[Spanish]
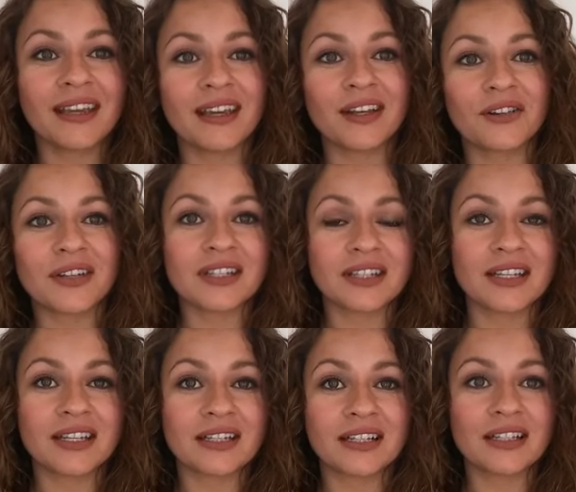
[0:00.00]
creo que esta ya
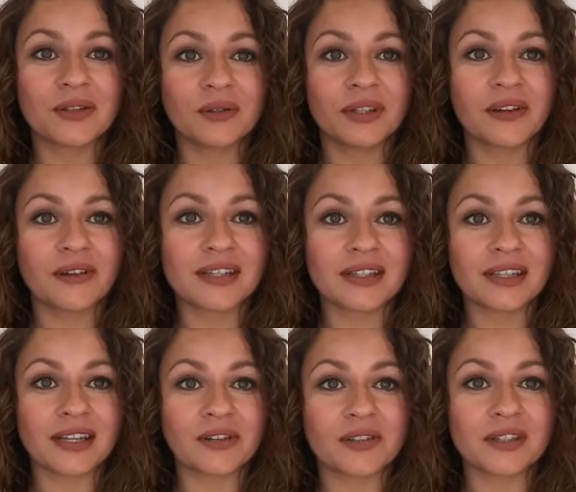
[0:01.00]
es la segunda vez que
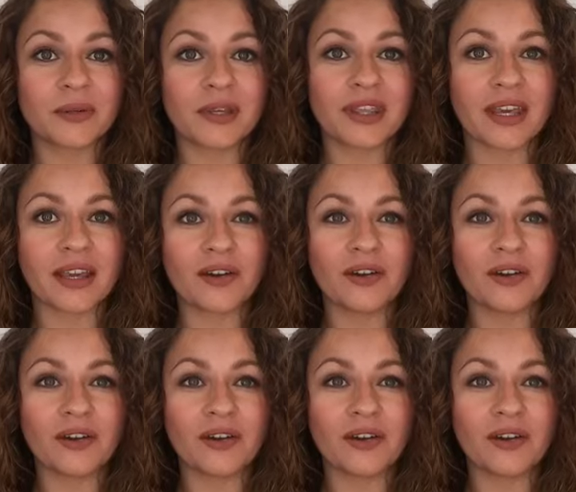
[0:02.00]
hago este video